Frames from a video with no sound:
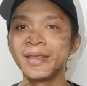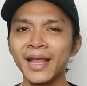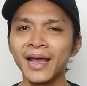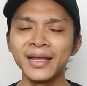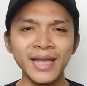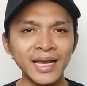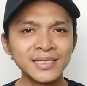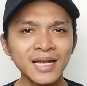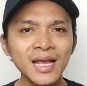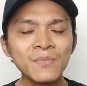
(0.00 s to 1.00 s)
Nah, dari
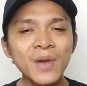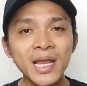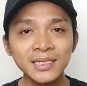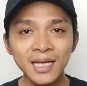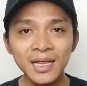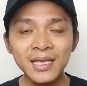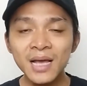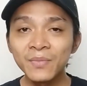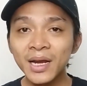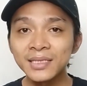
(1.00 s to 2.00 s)
sana banyak sekali
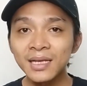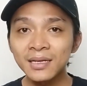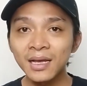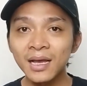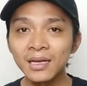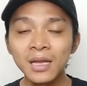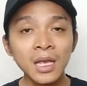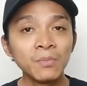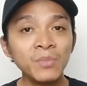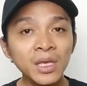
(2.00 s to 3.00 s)
yang merasakan
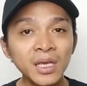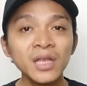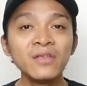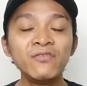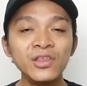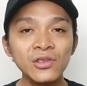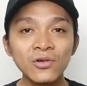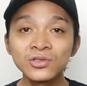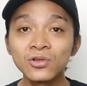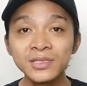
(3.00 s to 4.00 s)
bikin
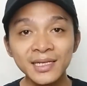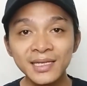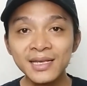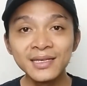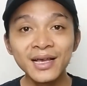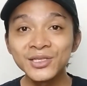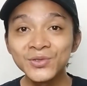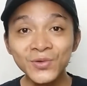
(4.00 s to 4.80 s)
video shotnya sih nggak